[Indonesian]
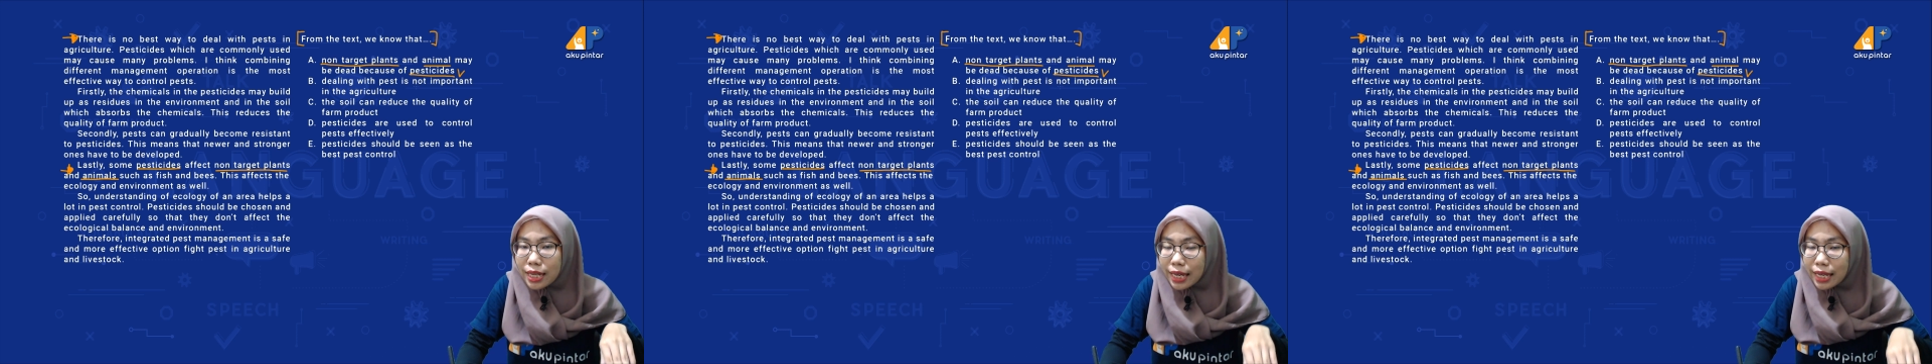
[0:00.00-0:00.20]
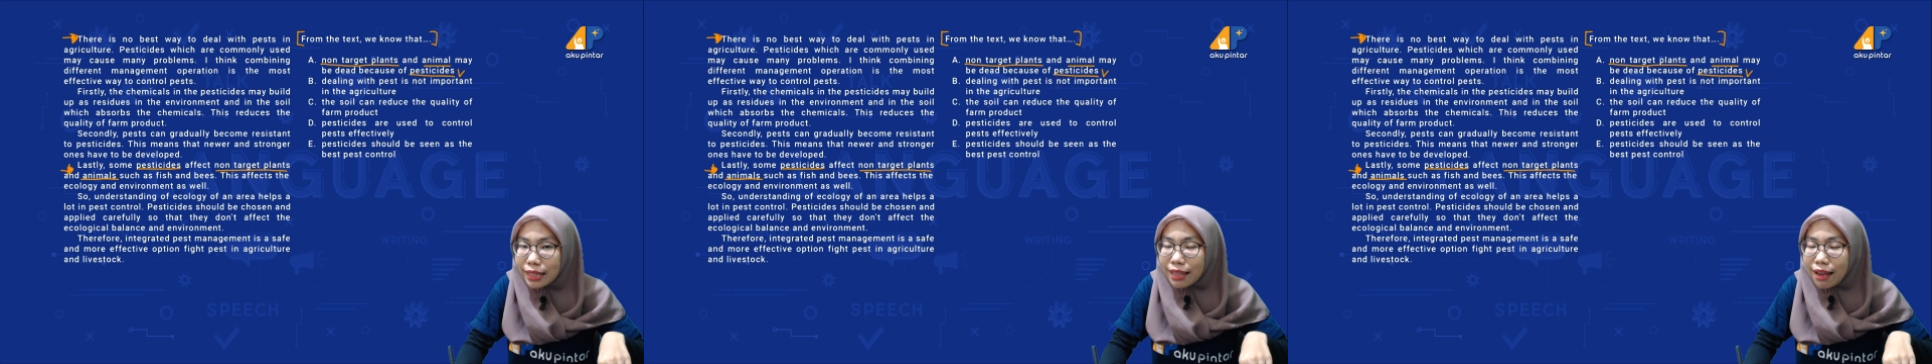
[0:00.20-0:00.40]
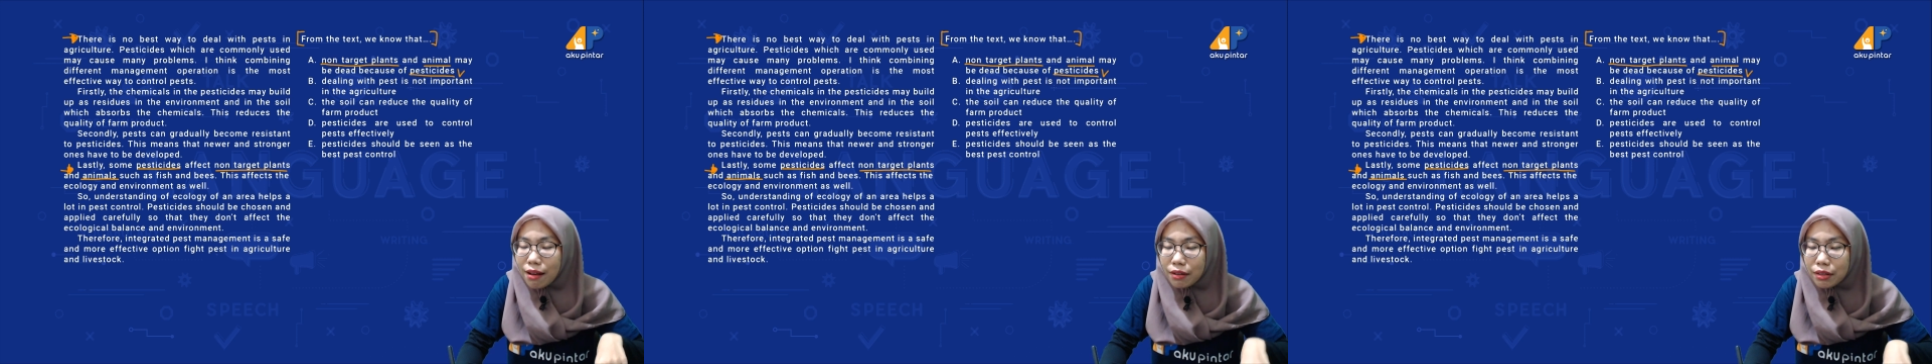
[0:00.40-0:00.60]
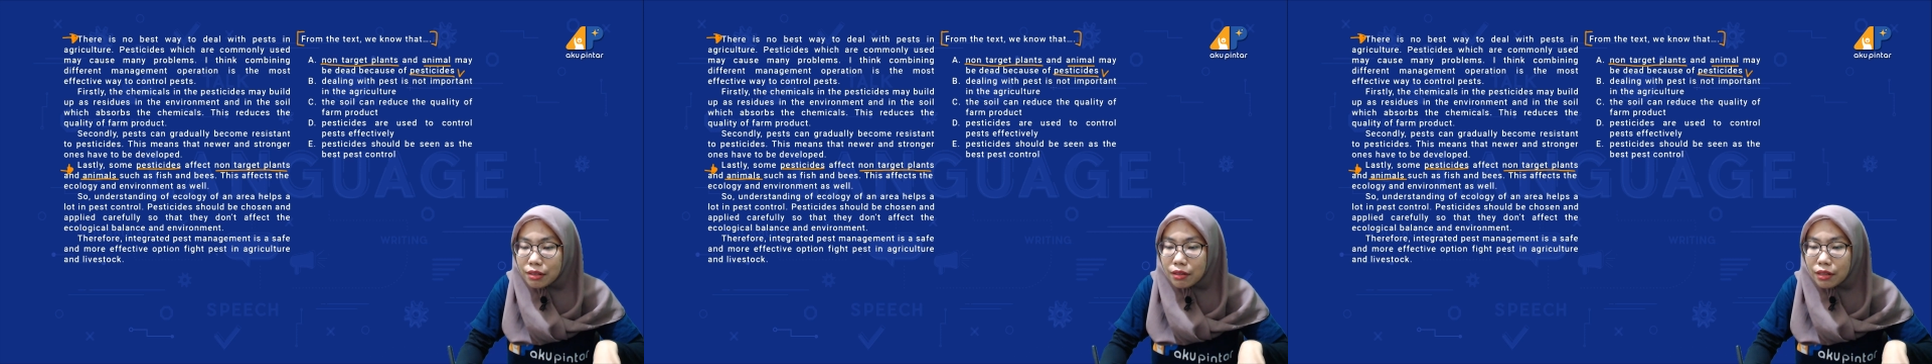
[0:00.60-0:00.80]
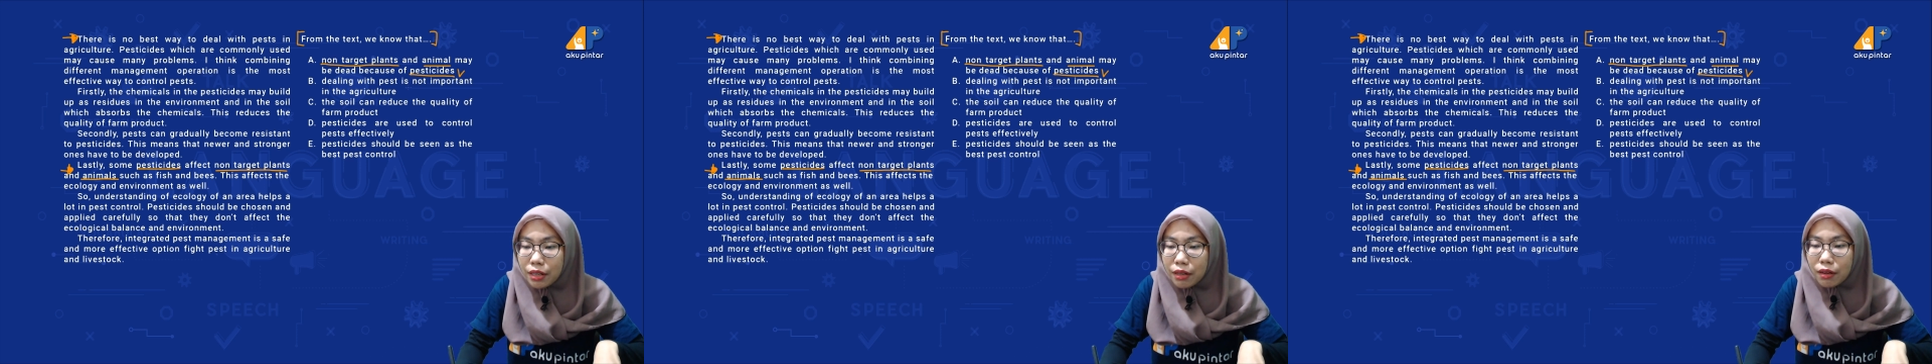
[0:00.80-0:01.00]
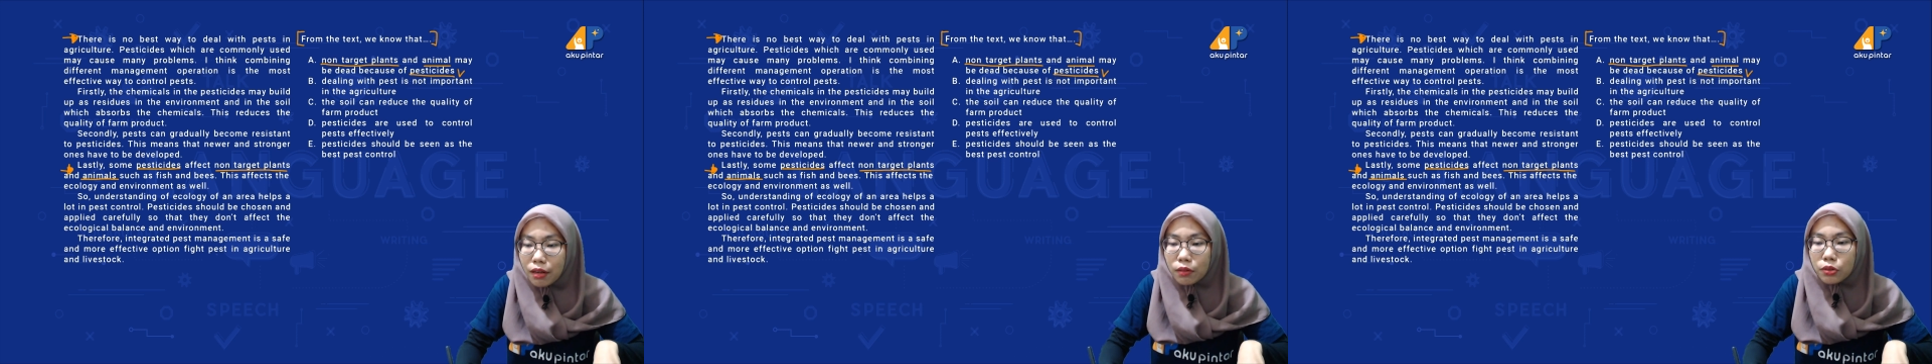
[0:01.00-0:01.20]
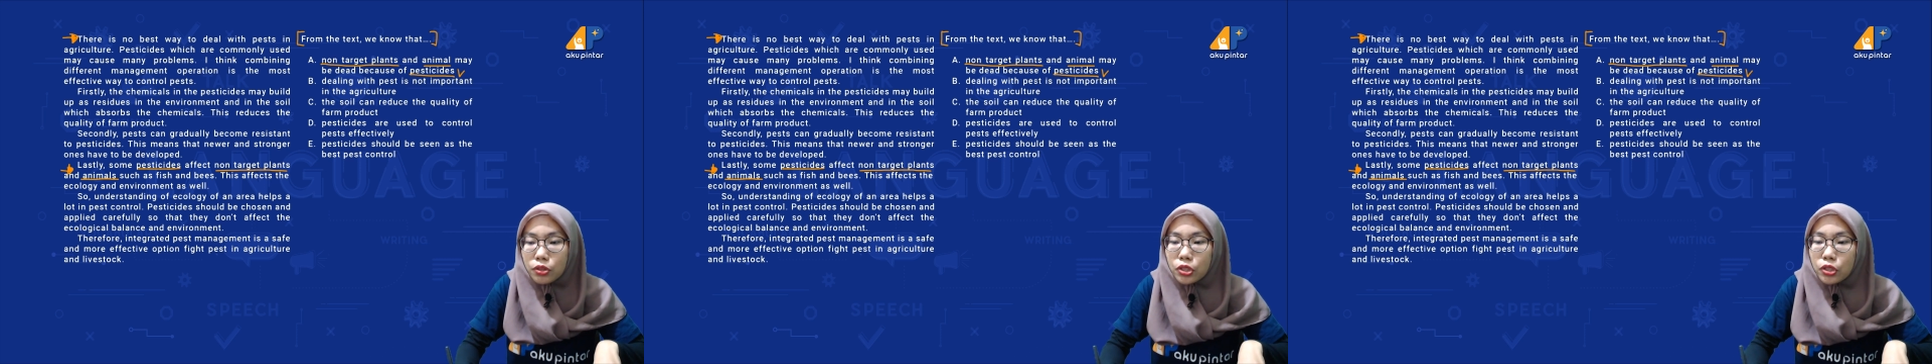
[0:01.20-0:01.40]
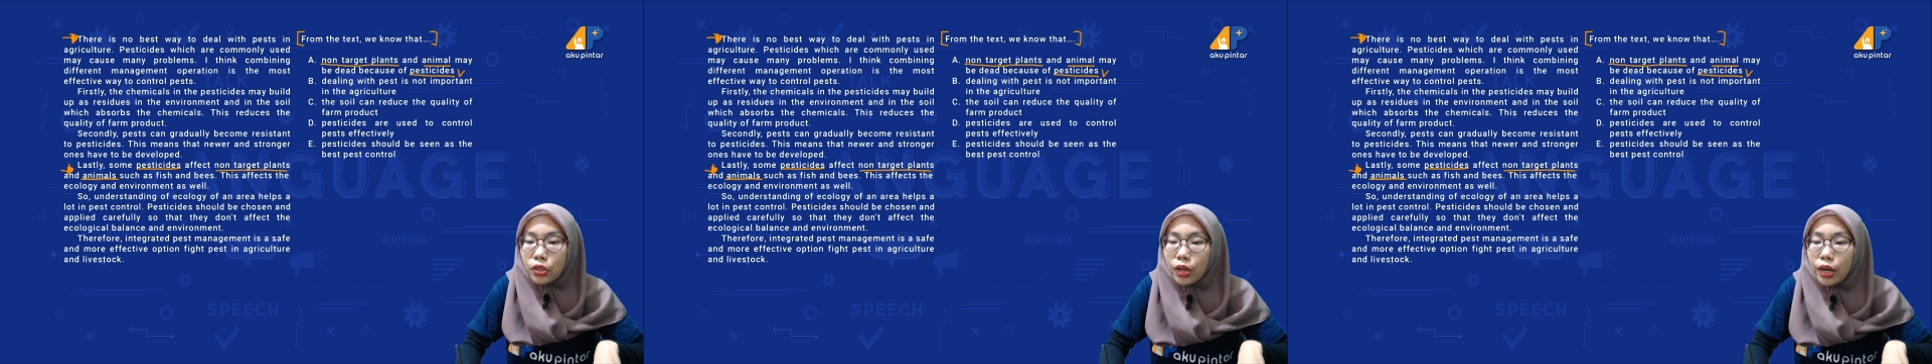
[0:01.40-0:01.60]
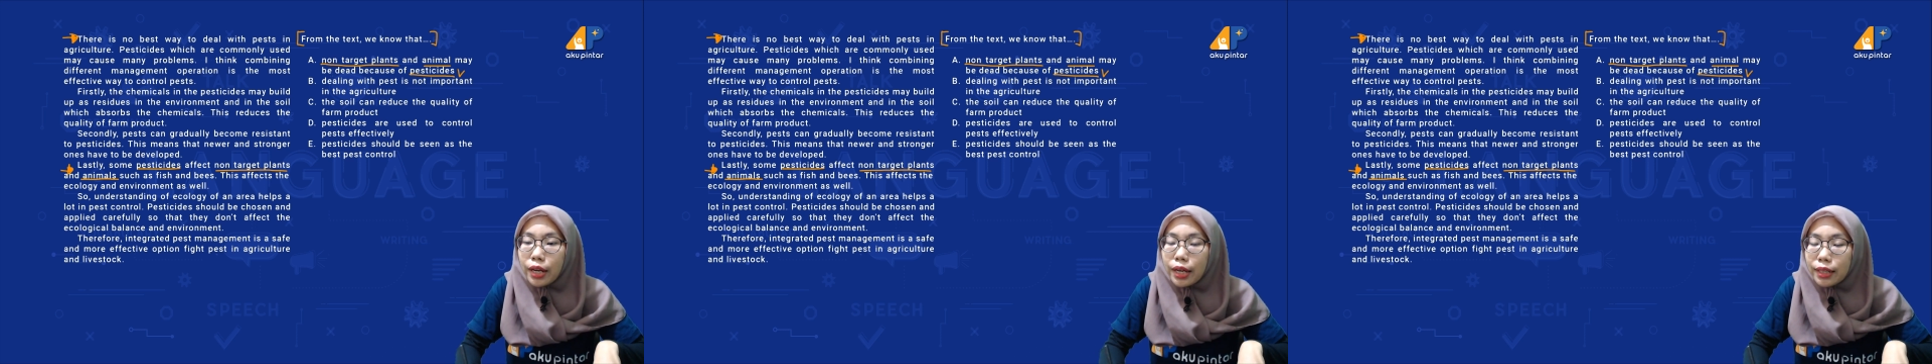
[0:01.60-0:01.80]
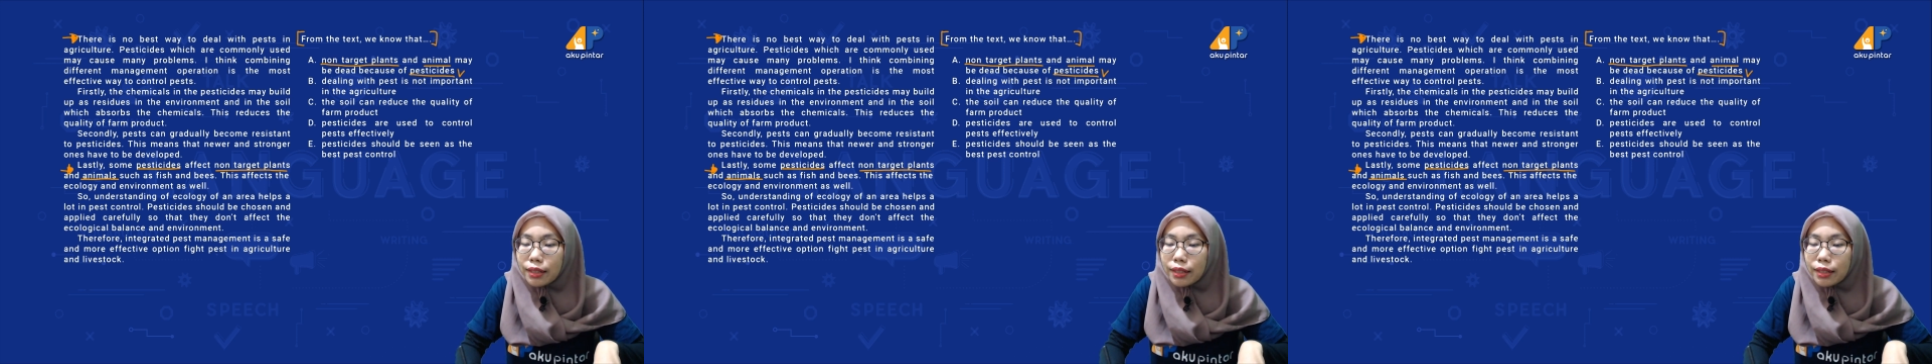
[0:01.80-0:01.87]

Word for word: in agriculture.